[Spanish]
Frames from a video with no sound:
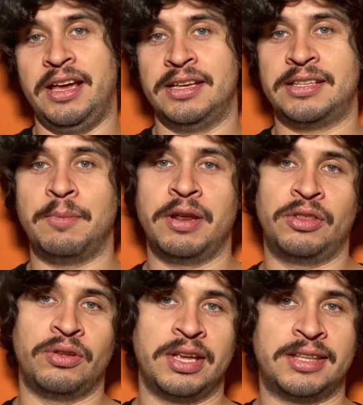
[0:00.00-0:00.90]
y es
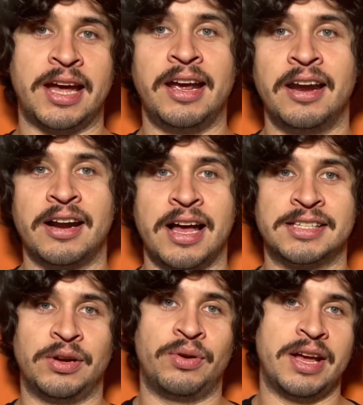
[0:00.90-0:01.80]
también donde Tyler
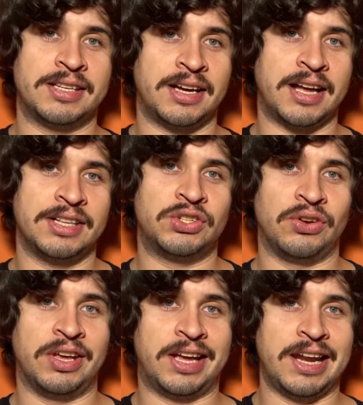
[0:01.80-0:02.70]
hace una de esas
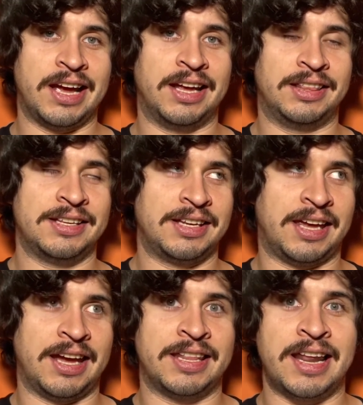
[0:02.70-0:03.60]
canciones que la gente
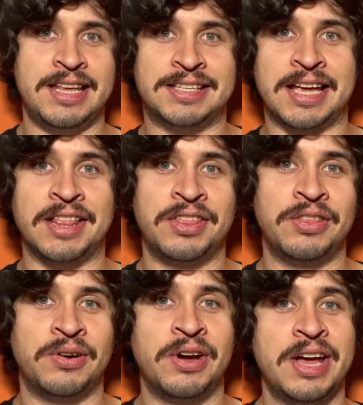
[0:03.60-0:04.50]
se queda
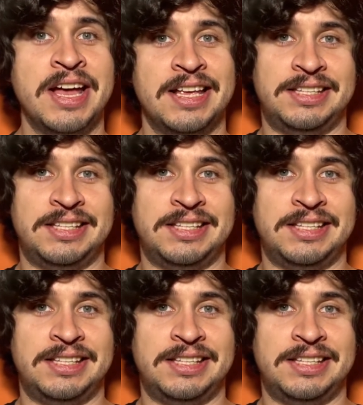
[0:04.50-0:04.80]
analizando